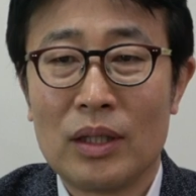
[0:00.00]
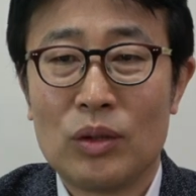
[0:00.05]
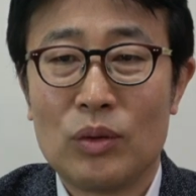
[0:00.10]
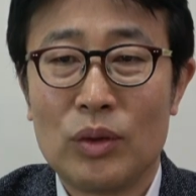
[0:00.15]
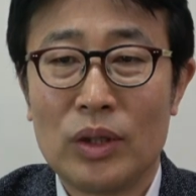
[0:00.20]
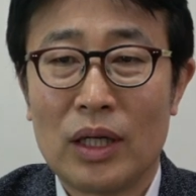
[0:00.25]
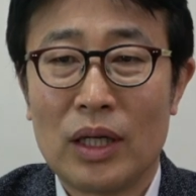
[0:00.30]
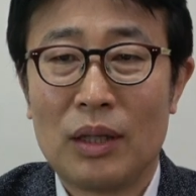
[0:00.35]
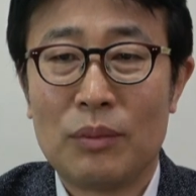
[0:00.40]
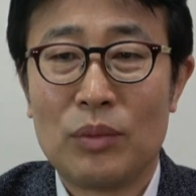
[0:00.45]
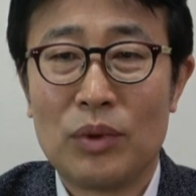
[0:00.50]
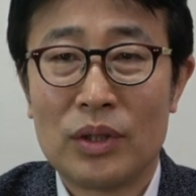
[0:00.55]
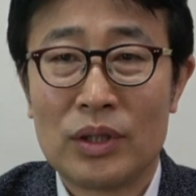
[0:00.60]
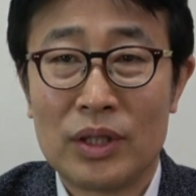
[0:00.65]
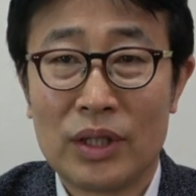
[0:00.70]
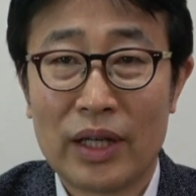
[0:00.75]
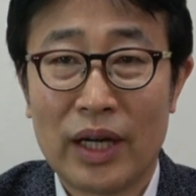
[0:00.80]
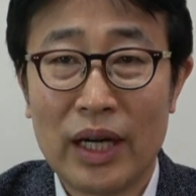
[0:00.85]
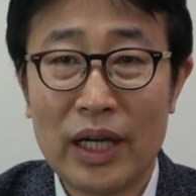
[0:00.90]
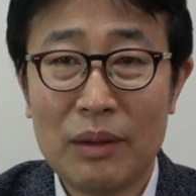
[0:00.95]
우리가 뭐
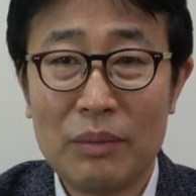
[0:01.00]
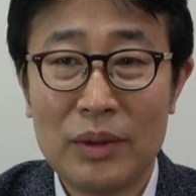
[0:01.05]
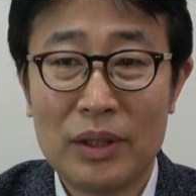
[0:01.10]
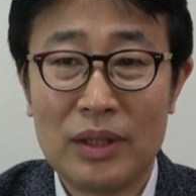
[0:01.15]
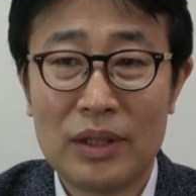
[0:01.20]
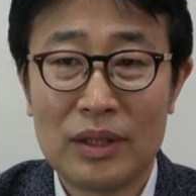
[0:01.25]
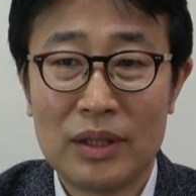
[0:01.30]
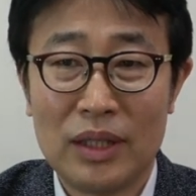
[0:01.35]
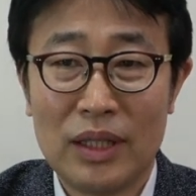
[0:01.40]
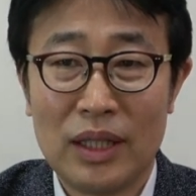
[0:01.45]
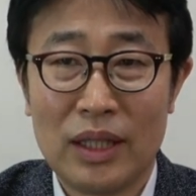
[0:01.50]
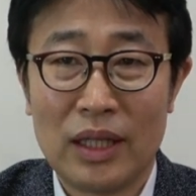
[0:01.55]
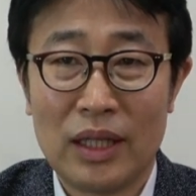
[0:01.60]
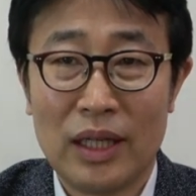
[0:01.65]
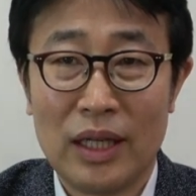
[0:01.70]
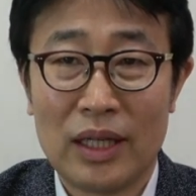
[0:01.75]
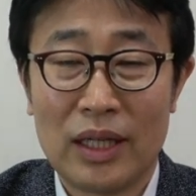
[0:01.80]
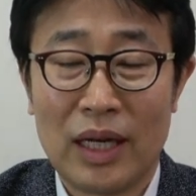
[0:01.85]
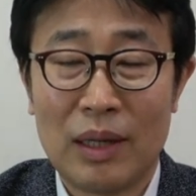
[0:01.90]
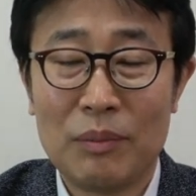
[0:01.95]
드라이비트 이렇게
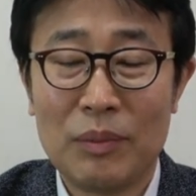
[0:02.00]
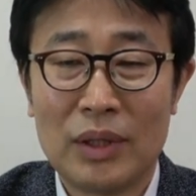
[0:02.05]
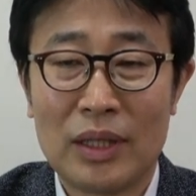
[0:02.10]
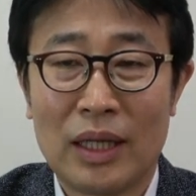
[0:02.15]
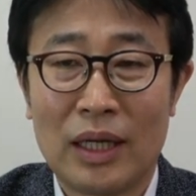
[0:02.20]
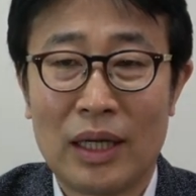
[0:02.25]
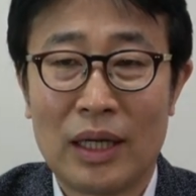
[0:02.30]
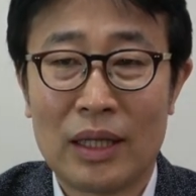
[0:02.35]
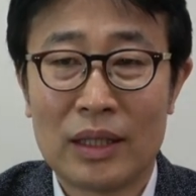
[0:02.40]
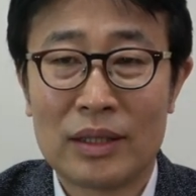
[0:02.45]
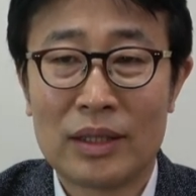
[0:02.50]
얘기를 합니다.